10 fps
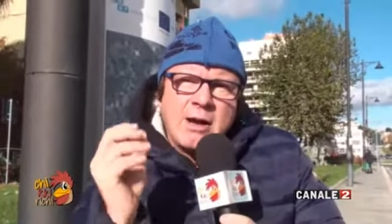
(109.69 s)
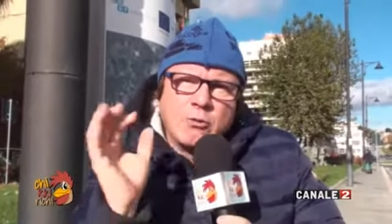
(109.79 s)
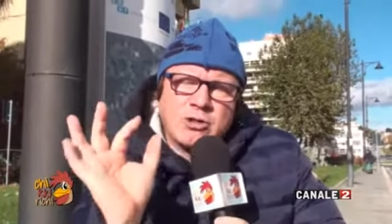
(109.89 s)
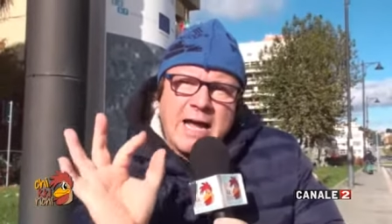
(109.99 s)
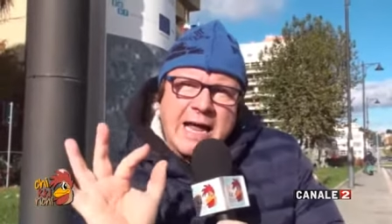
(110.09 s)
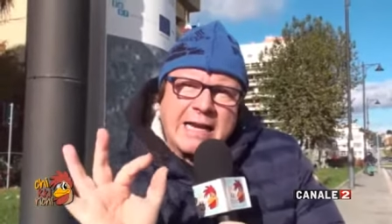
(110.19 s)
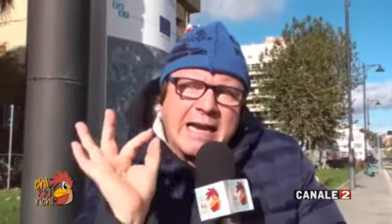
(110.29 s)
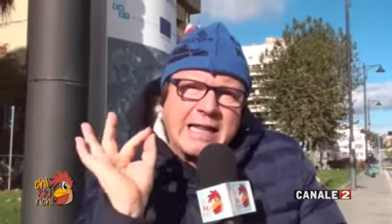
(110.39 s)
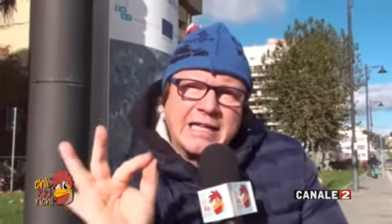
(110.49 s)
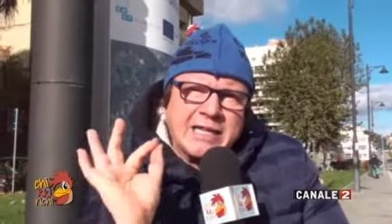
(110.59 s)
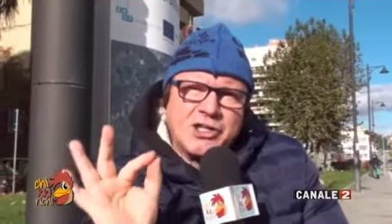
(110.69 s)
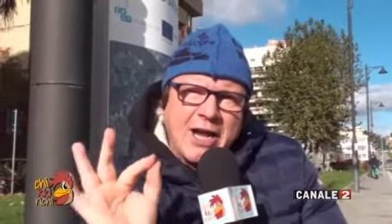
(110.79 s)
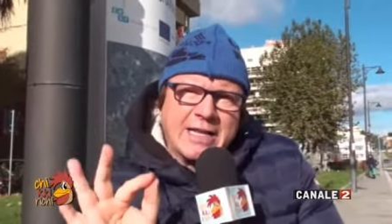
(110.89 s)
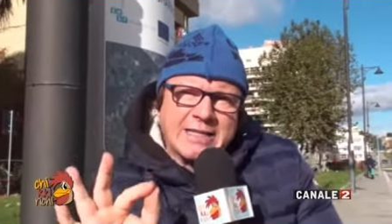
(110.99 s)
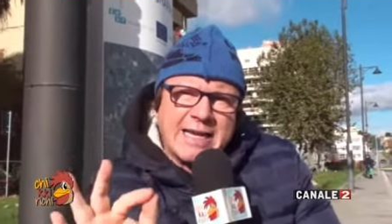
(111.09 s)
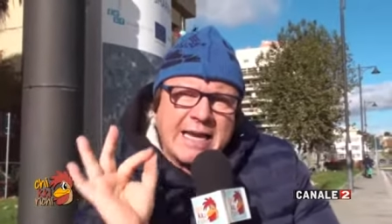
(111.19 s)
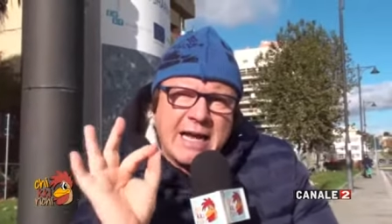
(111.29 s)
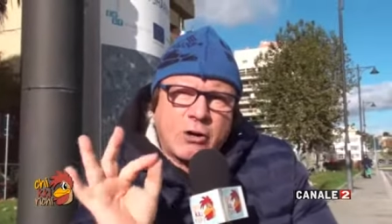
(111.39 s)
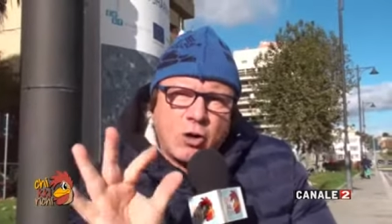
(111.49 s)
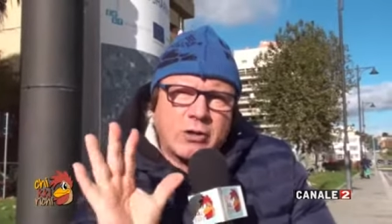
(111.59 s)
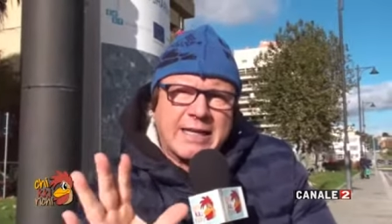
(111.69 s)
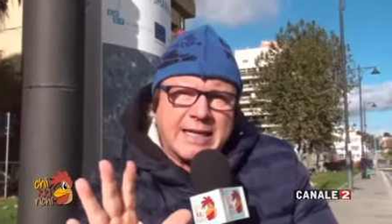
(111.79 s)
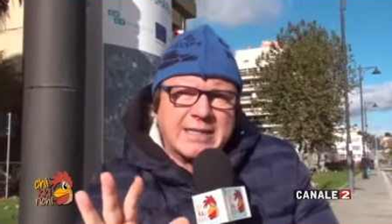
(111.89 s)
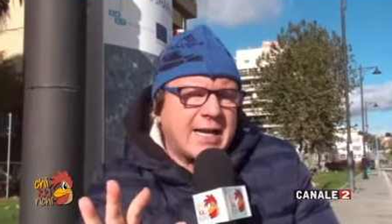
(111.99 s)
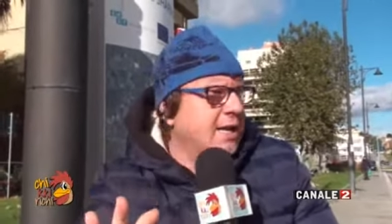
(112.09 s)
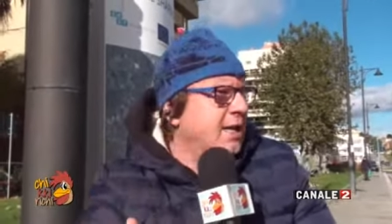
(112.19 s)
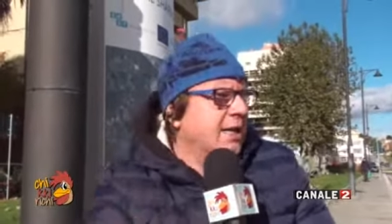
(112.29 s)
usare la diligenza e l'accortezza